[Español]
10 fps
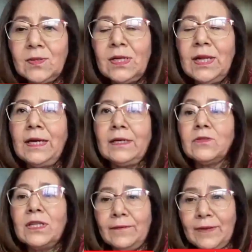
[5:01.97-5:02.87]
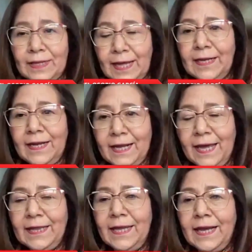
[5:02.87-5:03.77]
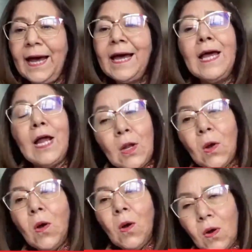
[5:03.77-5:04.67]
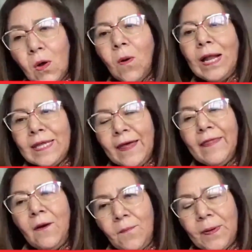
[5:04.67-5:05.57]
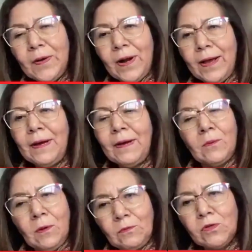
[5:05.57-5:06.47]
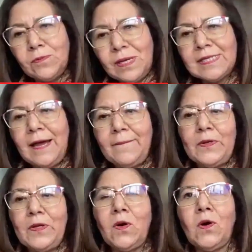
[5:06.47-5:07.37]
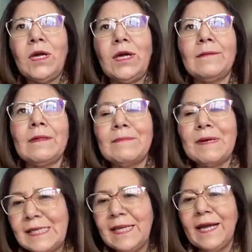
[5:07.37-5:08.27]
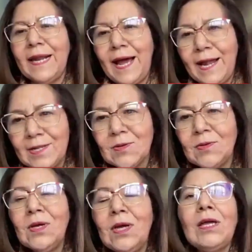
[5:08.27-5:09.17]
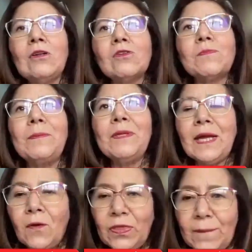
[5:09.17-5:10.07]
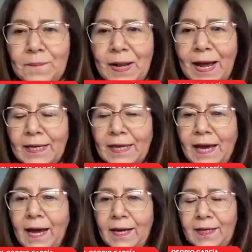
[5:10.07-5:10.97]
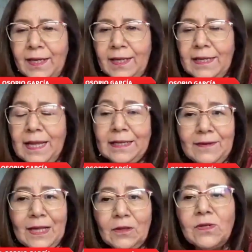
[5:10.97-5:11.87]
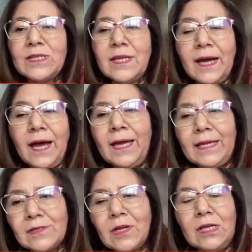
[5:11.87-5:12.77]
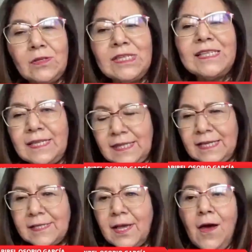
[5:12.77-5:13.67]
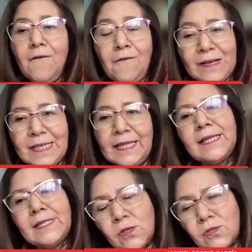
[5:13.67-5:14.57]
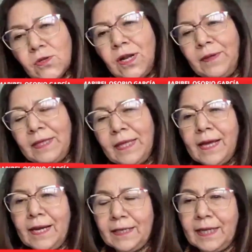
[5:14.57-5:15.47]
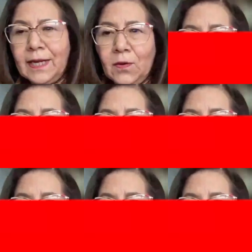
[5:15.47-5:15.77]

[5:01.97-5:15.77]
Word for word: ¿no? la sustentabilidad energética, lo, lo cual ya da un panorama como mucho más amplio, em, más integral, ¿no? Nos permite contemplar ya la actividad turística en en, distintas facetas, no solamente de carácter